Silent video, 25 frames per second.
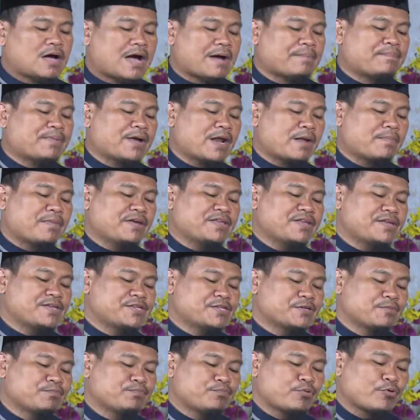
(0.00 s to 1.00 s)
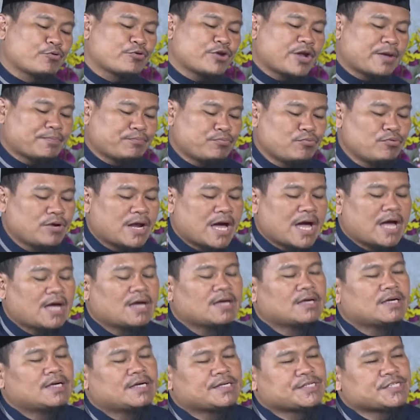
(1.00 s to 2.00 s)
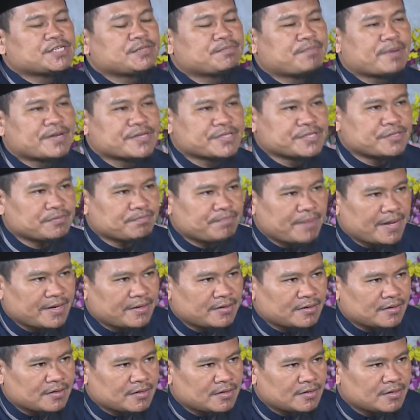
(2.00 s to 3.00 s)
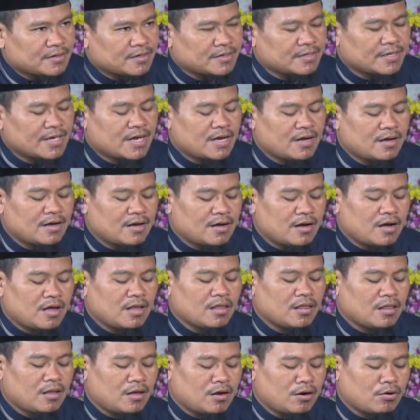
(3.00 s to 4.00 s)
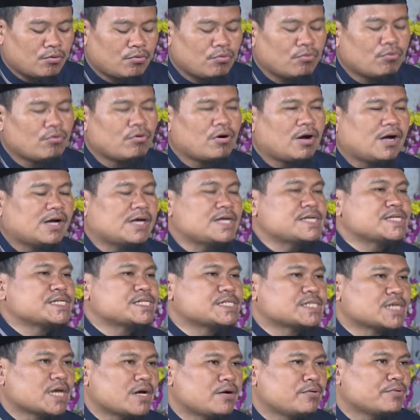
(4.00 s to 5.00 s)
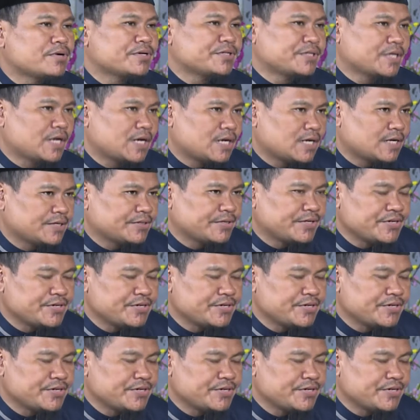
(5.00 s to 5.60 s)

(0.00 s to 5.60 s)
apa namanya sempurna pula sifat-sifat ya Allahu azza wa jalla.